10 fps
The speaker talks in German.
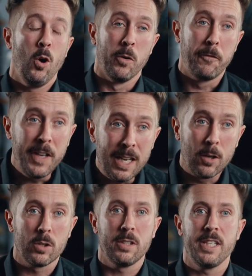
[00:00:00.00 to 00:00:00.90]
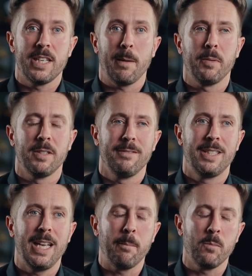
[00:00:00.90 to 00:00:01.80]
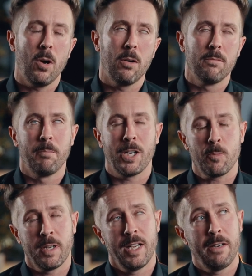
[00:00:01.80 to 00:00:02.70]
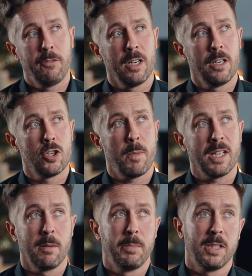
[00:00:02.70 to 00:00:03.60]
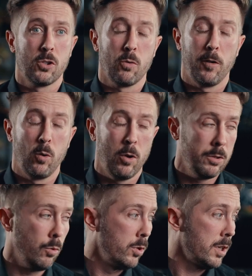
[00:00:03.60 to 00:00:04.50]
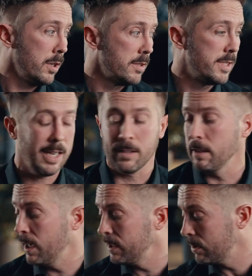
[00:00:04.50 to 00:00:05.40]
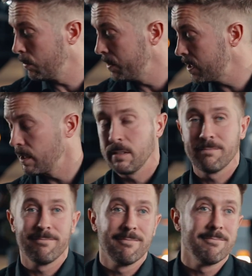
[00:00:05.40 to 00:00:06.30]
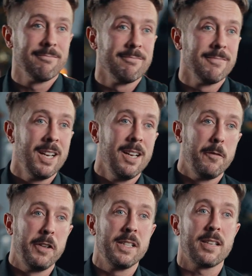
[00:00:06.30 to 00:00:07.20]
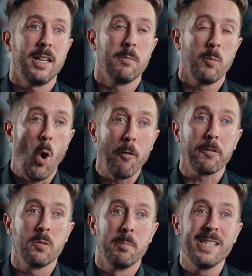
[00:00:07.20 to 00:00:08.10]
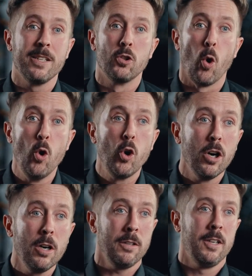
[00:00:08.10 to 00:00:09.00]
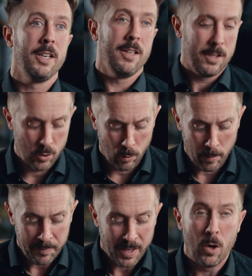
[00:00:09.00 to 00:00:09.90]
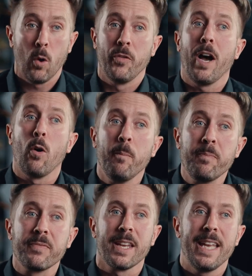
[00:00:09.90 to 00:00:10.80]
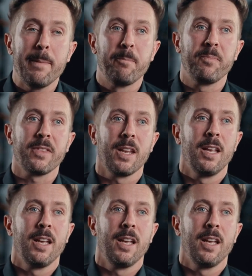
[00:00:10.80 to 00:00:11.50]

Und viele Leute, die ich habe, die haben manchmal entweder den Spaß am Business schon verloren oder sie hatten halt so ein bisschen, finden es halt oft ein bisschen dröge so und darum eben